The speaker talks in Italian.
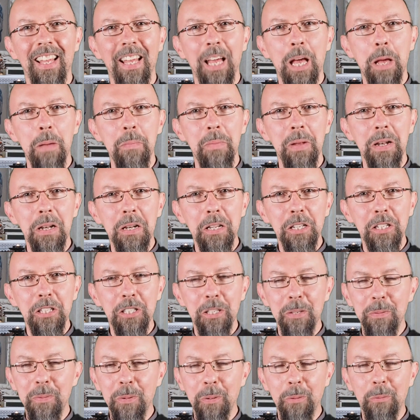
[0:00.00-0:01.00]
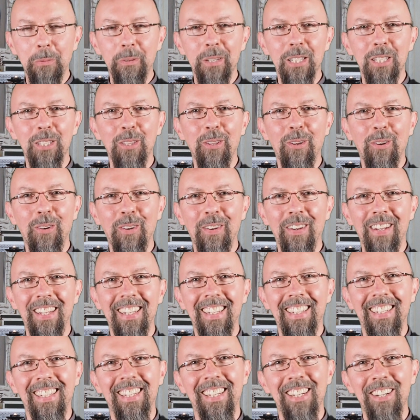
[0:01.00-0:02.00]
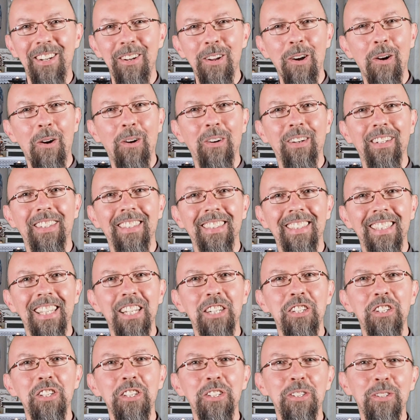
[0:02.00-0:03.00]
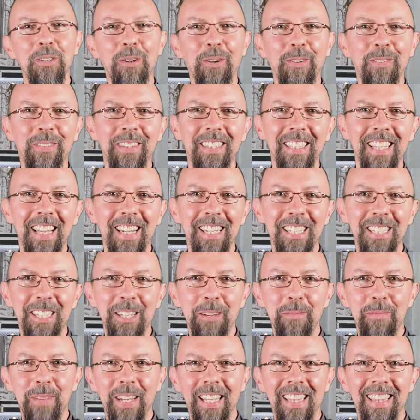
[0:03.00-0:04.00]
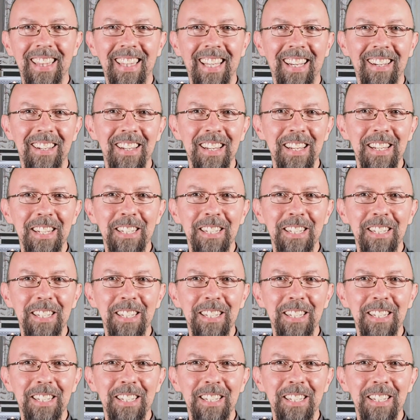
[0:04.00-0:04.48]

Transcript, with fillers: È bellissimo questo no deciso di Elisabetta,